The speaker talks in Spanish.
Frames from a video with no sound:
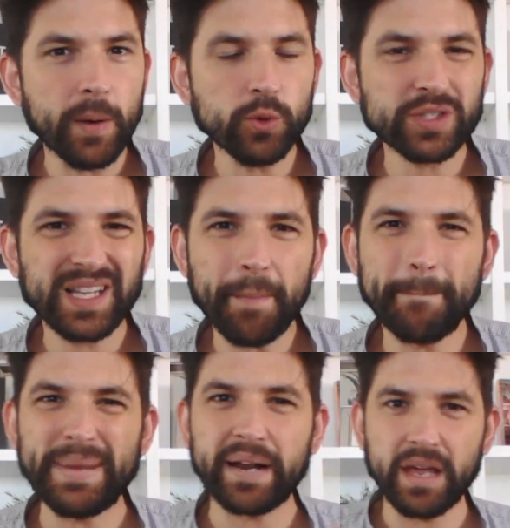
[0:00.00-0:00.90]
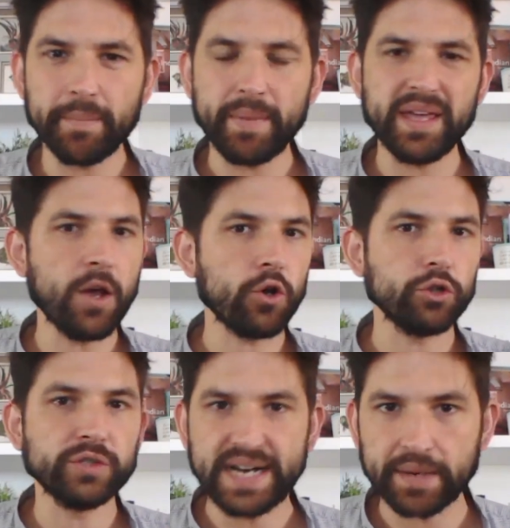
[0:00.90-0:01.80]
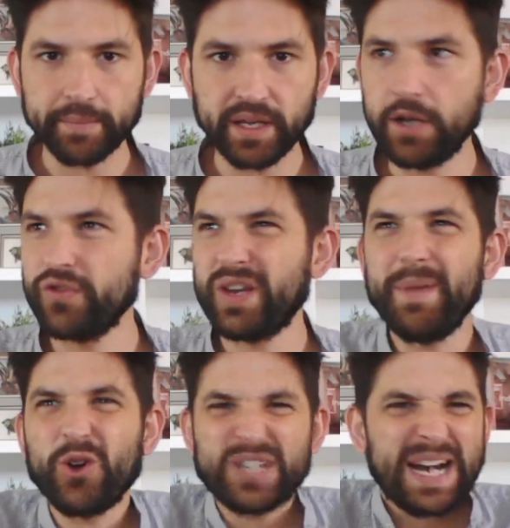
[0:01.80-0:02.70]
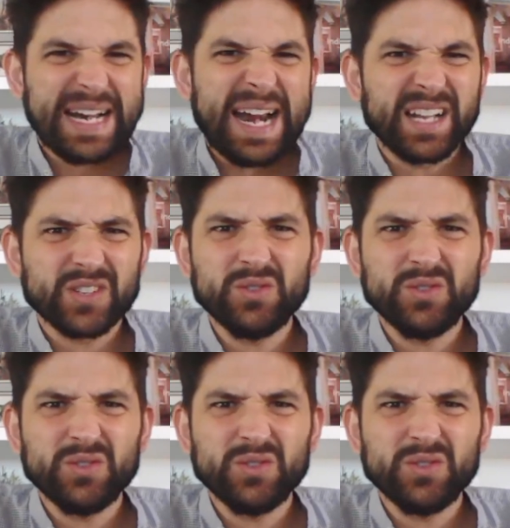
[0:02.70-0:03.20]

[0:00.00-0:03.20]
me gusta perderme y encontrarme, encontrarme cosas raras,